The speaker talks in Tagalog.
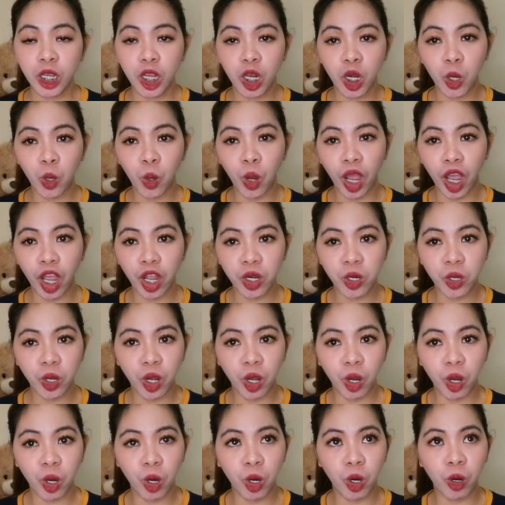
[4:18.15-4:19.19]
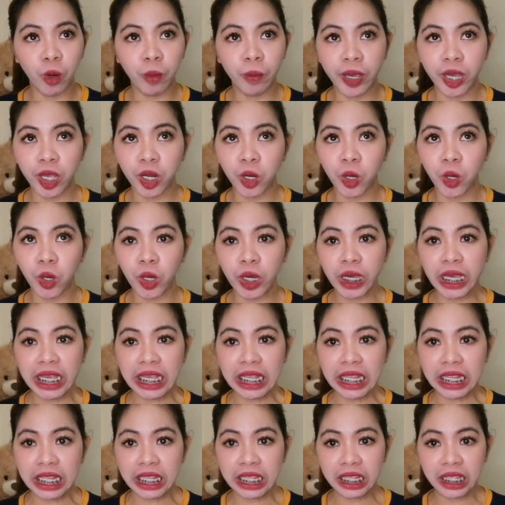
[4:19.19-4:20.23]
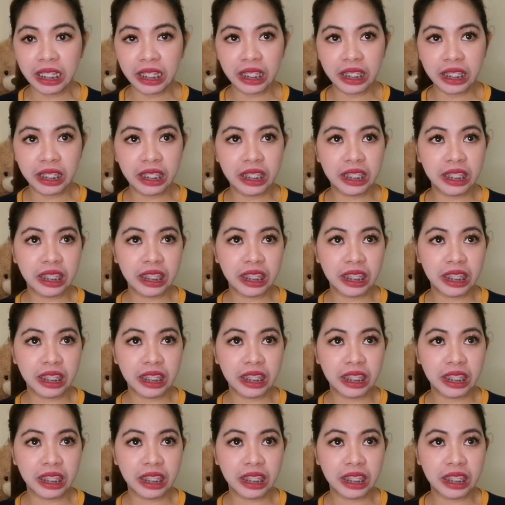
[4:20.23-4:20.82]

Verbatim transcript: Ilocano ako, pero hin,